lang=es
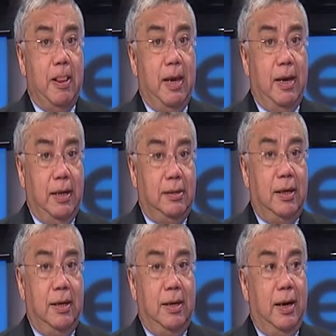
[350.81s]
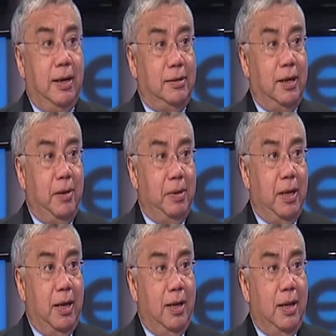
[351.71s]
en esta, en esta
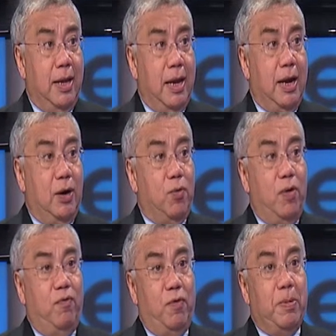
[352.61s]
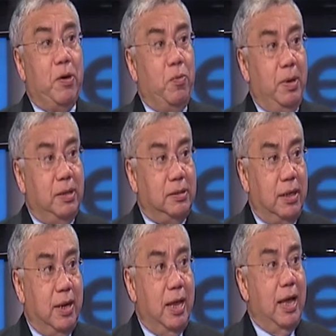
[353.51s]
Navidad en alguna forma comiencen